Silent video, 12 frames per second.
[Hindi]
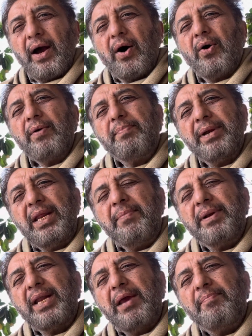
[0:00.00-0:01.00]
और बनी
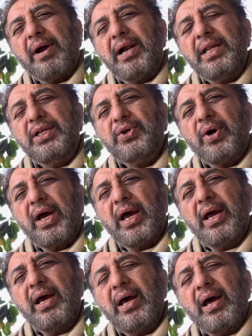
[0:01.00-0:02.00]
बनाई पार्टी जो है
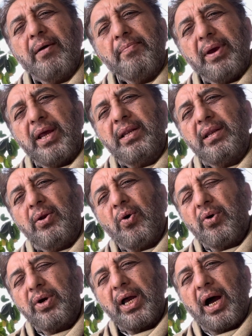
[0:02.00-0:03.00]
इन
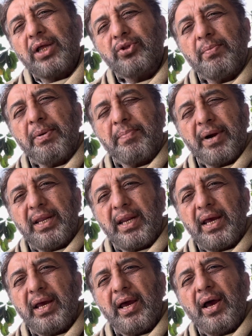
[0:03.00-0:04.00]
लोगों के हाथों में पड़ी
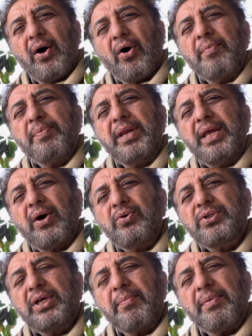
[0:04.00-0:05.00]
रहे और फिर ये
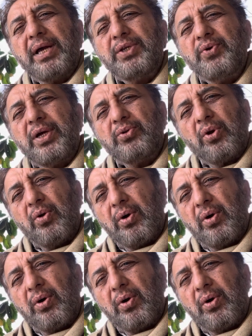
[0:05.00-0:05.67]
उसके बाद जो है तो